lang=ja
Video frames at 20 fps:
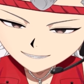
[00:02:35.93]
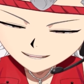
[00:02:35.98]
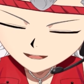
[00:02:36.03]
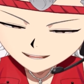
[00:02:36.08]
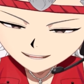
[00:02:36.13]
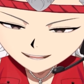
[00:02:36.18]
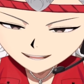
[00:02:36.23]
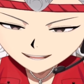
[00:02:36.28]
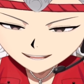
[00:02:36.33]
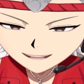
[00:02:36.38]

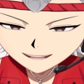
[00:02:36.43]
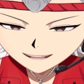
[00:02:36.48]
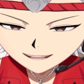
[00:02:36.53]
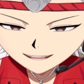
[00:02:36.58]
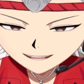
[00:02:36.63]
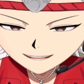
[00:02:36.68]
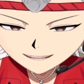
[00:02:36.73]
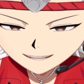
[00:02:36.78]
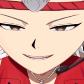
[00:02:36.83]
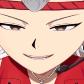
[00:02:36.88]
ね、
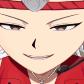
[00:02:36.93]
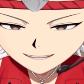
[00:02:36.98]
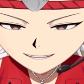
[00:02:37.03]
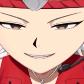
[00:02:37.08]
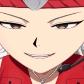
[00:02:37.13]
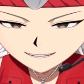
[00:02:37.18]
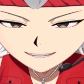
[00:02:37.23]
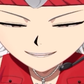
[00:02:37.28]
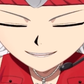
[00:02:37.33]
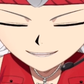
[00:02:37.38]

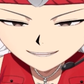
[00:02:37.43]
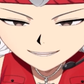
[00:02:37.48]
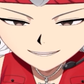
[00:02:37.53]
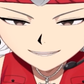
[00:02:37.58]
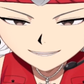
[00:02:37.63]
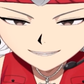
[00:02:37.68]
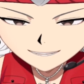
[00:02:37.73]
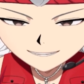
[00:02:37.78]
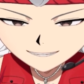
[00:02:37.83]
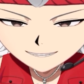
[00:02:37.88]
う
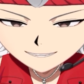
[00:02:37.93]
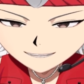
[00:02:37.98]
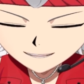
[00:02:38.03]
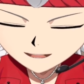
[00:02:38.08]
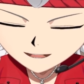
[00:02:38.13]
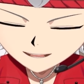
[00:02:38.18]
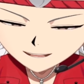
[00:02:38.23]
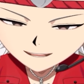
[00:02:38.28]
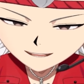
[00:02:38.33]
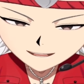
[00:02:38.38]

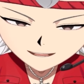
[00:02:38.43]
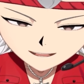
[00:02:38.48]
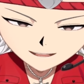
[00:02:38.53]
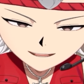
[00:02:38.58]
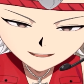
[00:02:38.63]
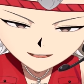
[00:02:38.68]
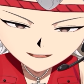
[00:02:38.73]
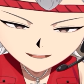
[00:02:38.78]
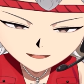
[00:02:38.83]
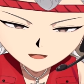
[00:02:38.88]
ん、
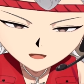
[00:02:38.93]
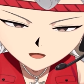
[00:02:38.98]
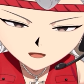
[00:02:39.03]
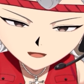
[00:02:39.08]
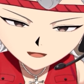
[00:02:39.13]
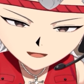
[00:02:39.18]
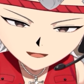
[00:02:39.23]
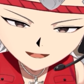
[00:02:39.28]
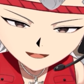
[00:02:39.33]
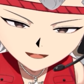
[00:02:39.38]
濃
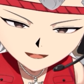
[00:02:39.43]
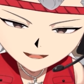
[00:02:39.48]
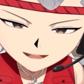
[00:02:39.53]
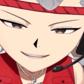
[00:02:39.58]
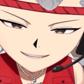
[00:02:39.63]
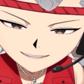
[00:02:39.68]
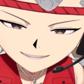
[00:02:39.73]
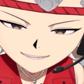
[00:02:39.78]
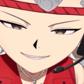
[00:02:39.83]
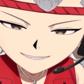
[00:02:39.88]
厚なね
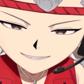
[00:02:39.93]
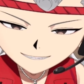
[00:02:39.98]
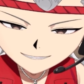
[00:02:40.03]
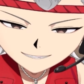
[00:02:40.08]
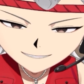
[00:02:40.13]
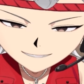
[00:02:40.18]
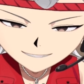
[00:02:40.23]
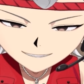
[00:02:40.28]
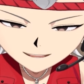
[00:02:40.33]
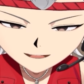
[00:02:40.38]

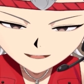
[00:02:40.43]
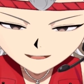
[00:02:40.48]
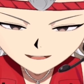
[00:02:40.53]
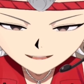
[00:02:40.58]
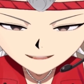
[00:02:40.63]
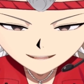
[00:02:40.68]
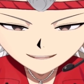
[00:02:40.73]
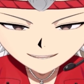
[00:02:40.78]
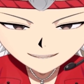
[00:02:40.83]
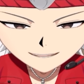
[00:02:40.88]
醤油
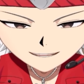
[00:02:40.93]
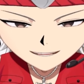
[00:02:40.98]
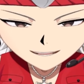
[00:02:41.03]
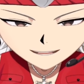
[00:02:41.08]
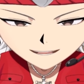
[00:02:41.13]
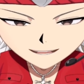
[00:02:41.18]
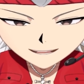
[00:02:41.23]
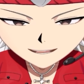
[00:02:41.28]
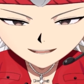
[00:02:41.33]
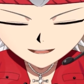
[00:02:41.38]
味でね
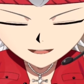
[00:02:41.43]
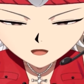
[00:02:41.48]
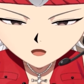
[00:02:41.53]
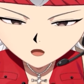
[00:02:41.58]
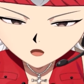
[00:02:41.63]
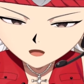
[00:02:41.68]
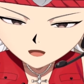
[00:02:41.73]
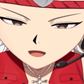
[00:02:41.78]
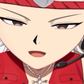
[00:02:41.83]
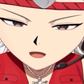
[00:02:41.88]
スープ
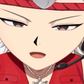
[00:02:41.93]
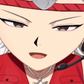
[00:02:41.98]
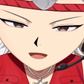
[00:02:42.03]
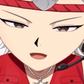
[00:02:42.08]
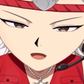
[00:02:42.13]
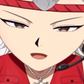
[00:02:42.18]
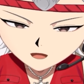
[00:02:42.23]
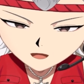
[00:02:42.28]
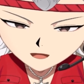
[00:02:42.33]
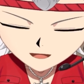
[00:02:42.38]
も麺
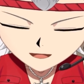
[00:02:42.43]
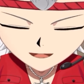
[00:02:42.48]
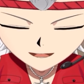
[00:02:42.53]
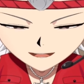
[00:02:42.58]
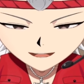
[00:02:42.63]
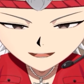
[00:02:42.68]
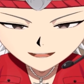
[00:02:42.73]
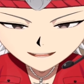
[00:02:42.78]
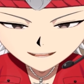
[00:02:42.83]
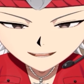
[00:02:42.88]
も美味しかった
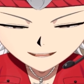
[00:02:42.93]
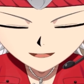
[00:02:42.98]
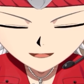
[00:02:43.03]
ですよ、